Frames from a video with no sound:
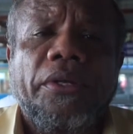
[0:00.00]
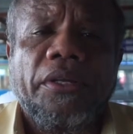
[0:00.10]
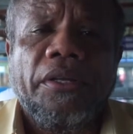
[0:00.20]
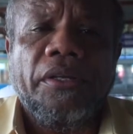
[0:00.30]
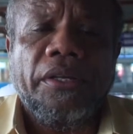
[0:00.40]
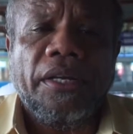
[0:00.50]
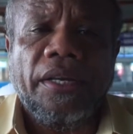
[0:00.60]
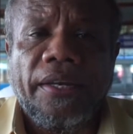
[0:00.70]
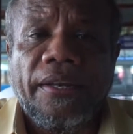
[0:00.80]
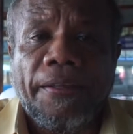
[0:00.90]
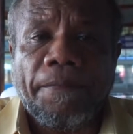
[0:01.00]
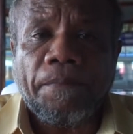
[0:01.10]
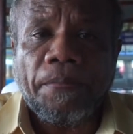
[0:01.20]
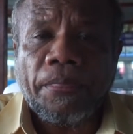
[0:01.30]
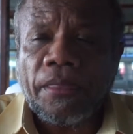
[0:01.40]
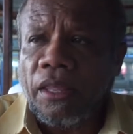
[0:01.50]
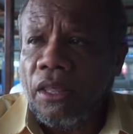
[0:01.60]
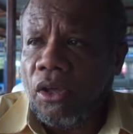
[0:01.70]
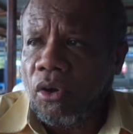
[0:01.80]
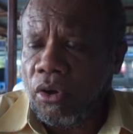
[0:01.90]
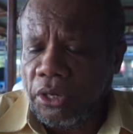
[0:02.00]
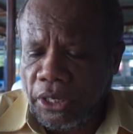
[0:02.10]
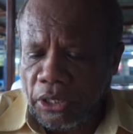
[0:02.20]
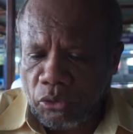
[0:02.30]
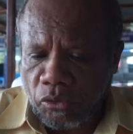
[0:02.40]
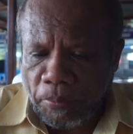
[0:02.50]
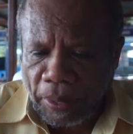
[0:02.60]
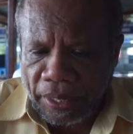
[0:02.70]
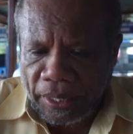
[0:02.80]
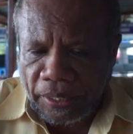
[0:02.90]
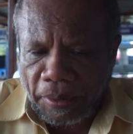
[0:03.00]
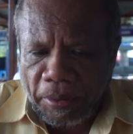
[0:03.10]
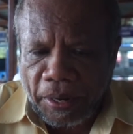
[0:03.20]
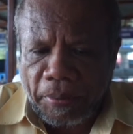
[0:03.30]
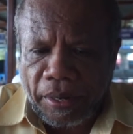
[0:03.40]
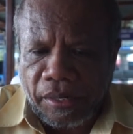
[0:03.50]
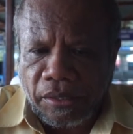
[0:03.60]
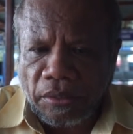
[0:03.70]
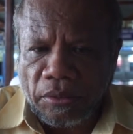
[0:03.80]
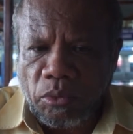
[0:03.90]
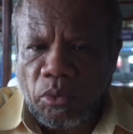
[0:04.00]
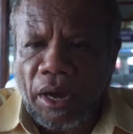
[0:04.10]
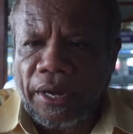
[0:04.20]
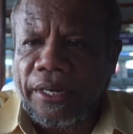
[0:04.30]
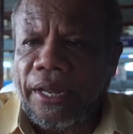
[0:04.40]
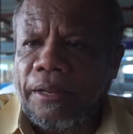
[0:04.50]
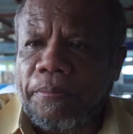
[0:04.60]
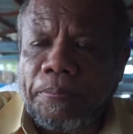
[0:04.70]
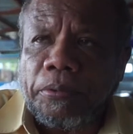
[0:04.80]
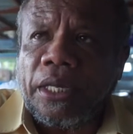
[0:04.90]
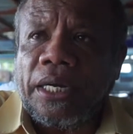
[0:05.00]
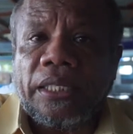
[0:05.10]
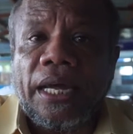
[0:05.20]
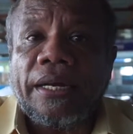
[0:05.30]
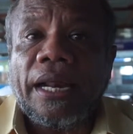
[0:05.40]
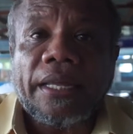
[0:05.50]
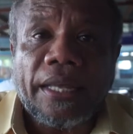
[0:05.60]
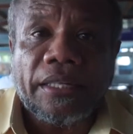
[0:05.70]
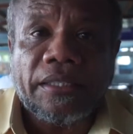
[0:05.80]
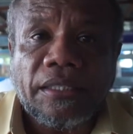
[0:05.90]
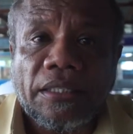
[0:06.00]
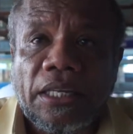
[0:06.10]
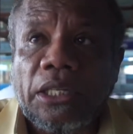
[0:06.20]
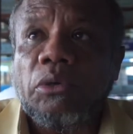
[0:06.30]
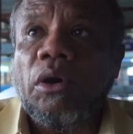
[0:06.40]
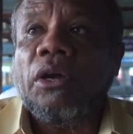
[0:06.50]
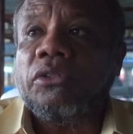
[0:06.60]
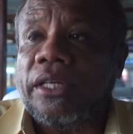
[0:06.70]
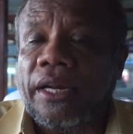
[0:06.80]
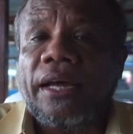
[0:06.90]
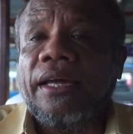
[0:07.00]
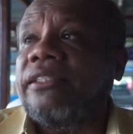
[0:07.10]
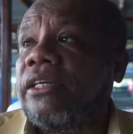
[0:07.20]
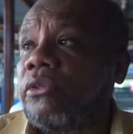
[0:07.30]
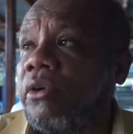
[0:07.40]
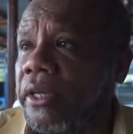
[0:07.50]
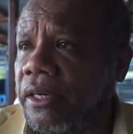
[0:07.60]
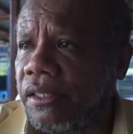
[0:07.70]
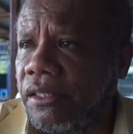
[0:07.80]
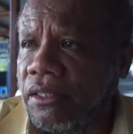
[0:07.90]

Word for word: di negeri ini. Olehnya itu upaya kita bagaimana uang ini ada berputar di tangan rakyat itu harus digerakkan sektor real